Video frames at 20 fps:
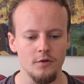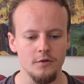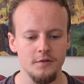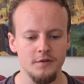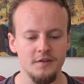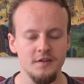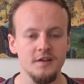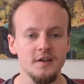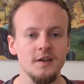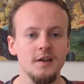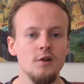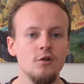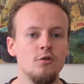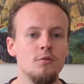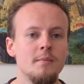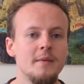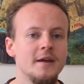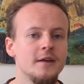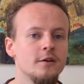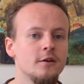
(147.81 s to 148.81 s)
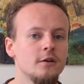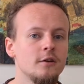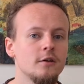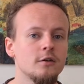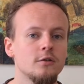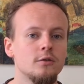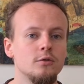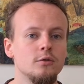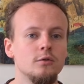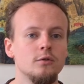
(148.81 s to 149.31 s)
tirer le
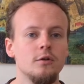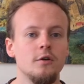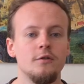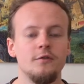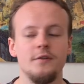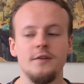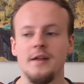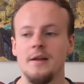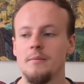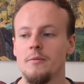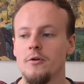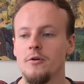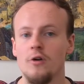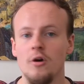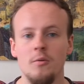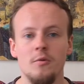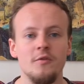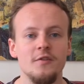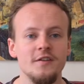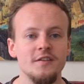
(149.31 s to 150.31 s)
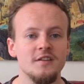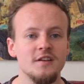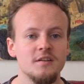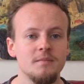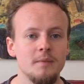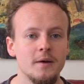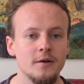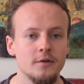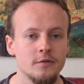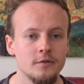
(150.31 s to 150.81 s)
meilleur de finalement leurs mauvaises
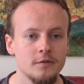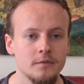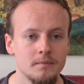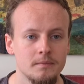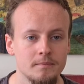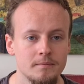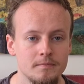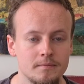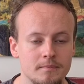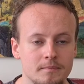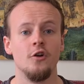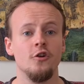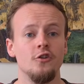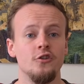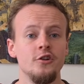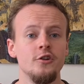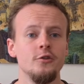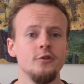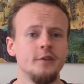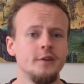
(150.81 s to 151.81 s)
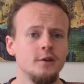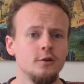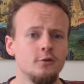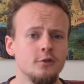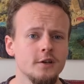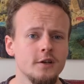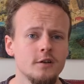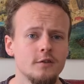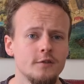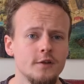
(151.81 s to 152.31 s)
expériences. J'ai une
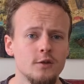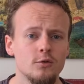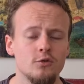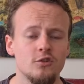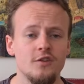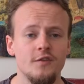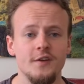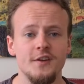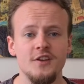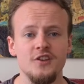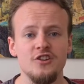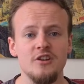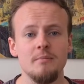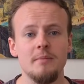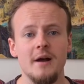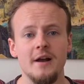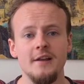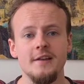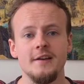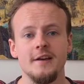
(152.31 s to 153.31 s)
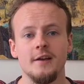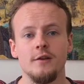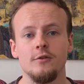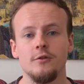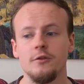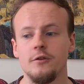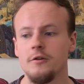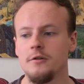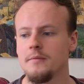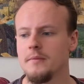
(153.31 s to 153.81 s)
théorie en fait dont j'avais déjà parlé il y a
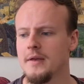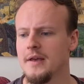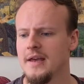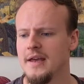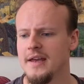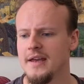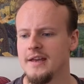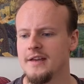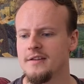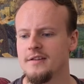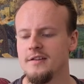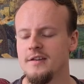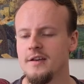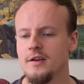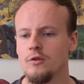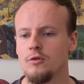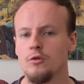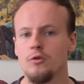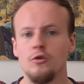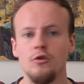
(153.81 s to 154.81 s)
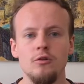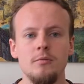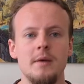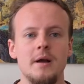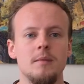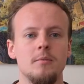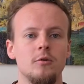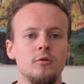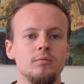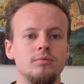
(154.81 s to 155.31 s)
quelques temps et qui est que
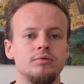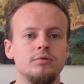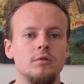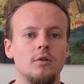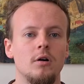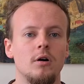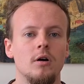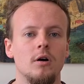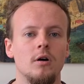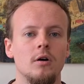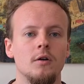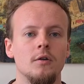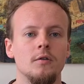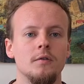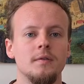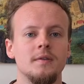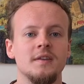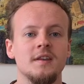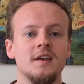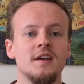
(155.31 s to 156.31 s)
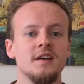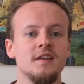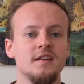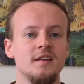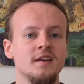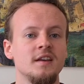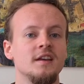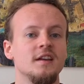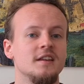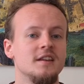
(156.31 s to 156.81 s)
globalement pour
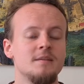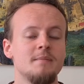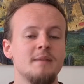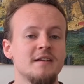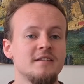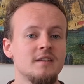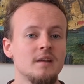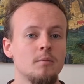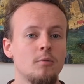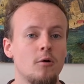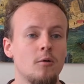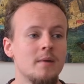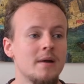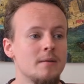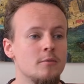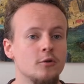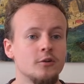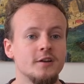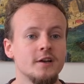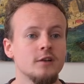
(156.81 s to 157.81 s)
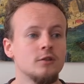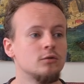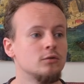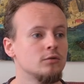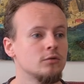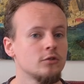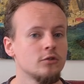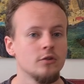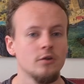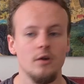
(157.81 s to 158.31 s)
traiter et dépasser un problème
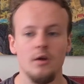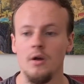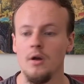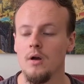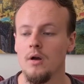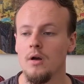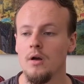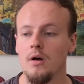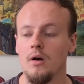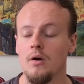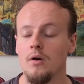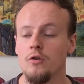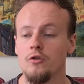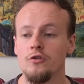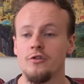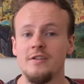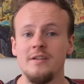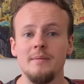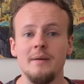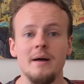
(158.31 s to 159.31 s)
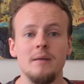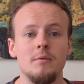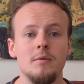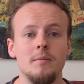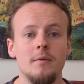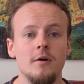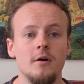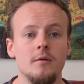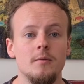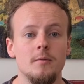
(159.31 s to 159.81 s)
quelconque. Euh, je sais pas, moi,
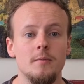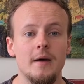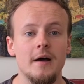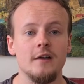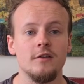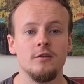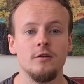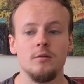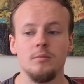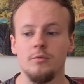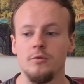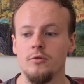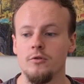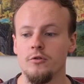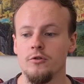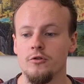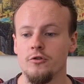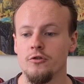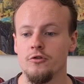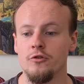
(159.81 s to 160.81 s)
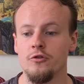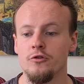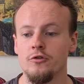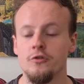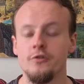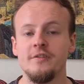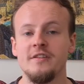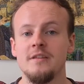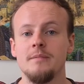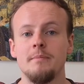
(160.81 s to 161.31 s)
par exemple, euh, je,
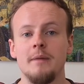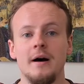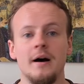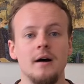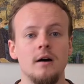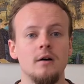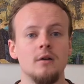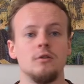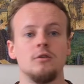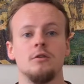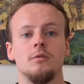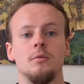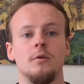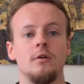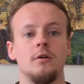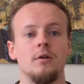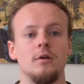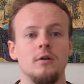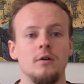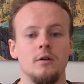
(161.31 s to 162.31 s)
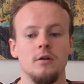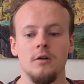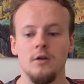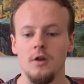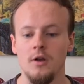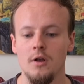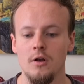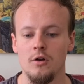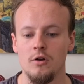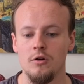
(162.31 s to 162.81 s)
ne sais pas comment, euh,
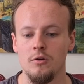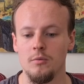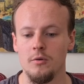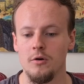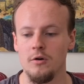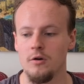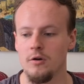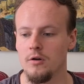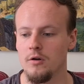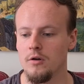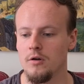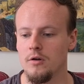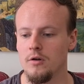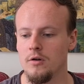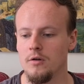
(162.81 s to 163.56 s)
comment